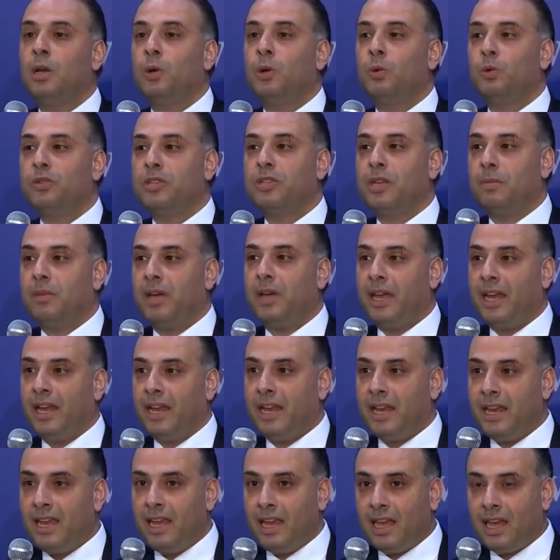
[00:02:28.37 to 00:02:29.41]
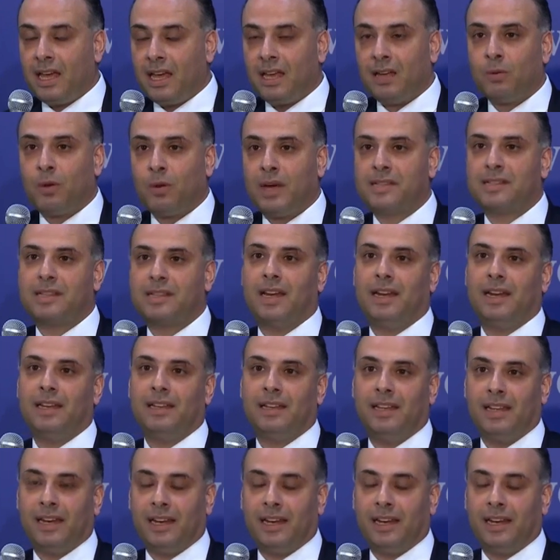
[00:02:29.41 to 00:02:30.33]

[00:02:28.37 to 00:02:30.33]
وزبائنيا وعسكري